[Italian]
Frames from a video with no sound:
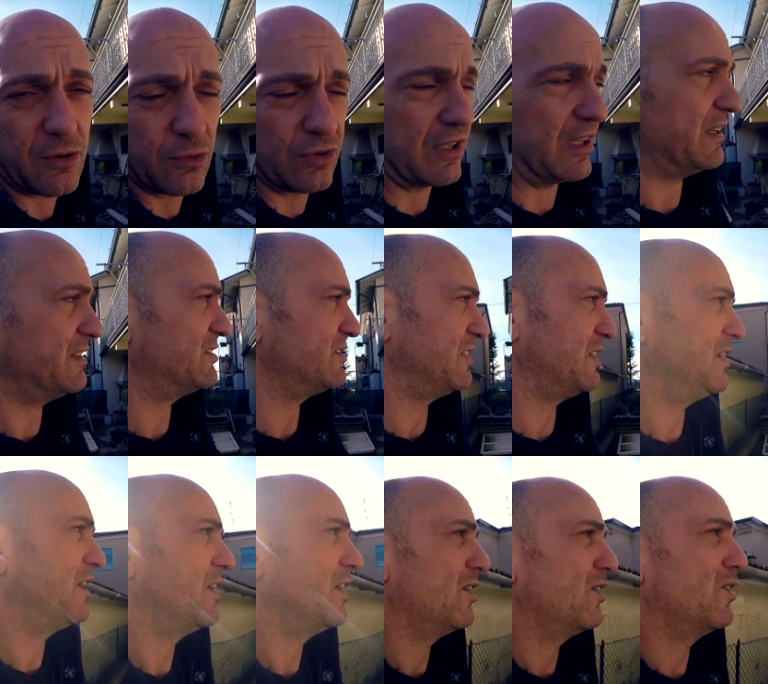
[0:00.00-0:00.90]
condense
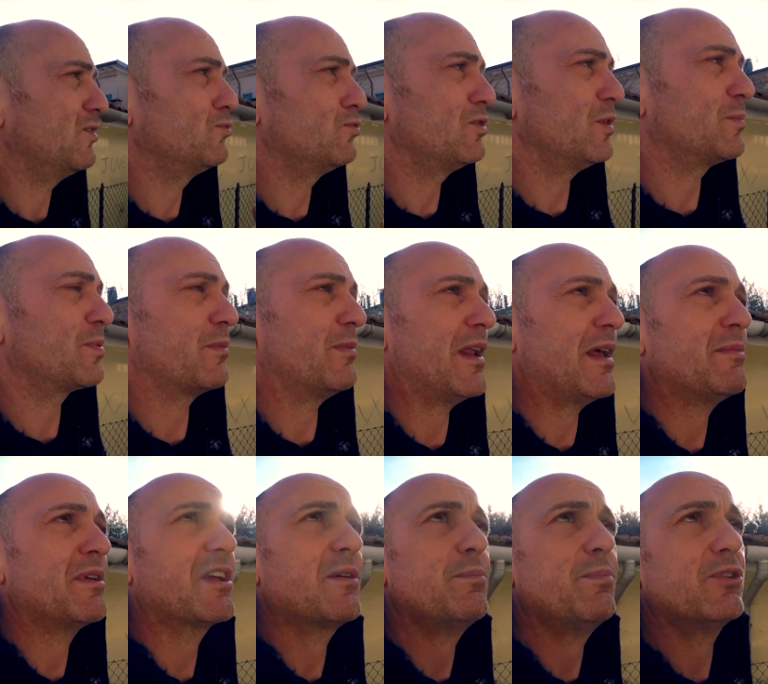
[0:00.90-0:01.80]
e tutti i
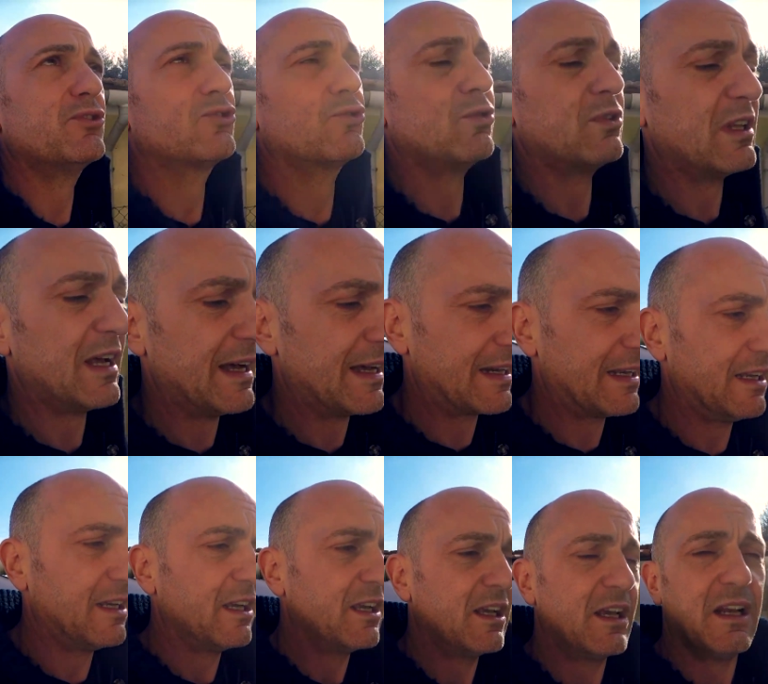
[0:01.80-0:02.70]
problemi che possono
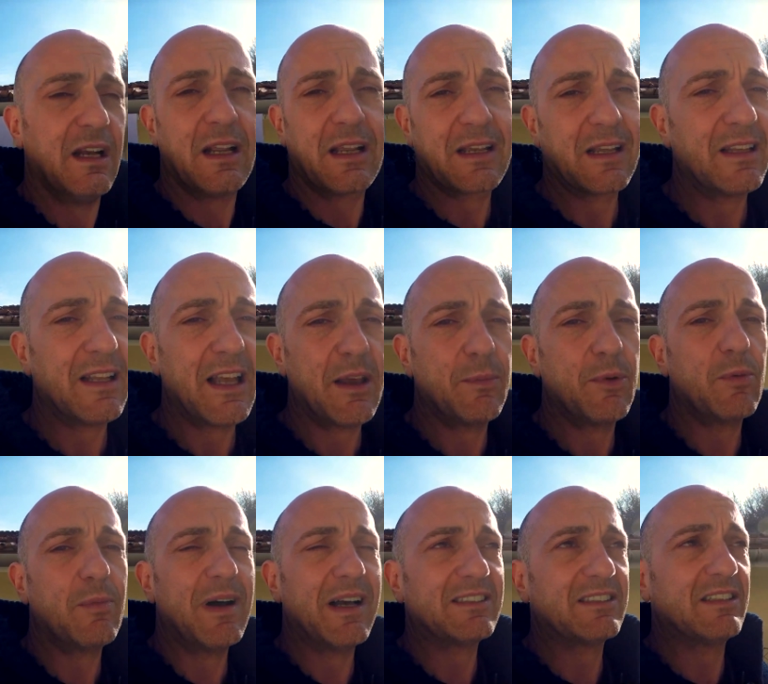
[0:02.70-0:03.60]
dare le caldaie
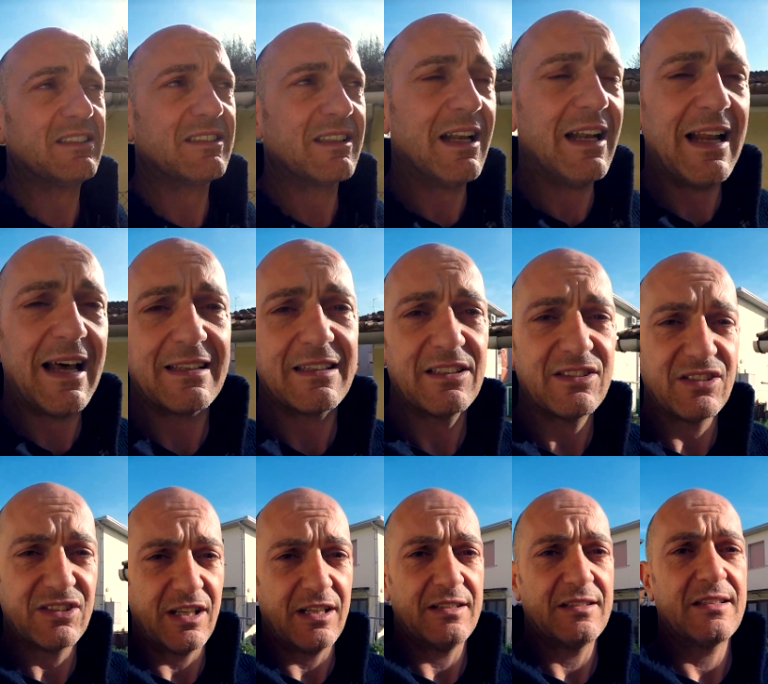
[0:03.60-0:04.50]
biomasse installate
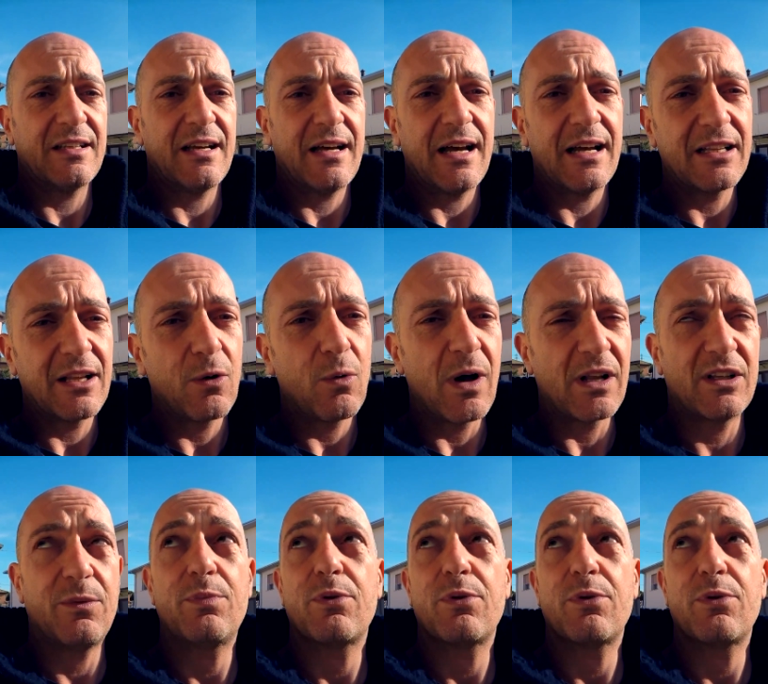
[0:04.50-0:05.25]
senza adeguati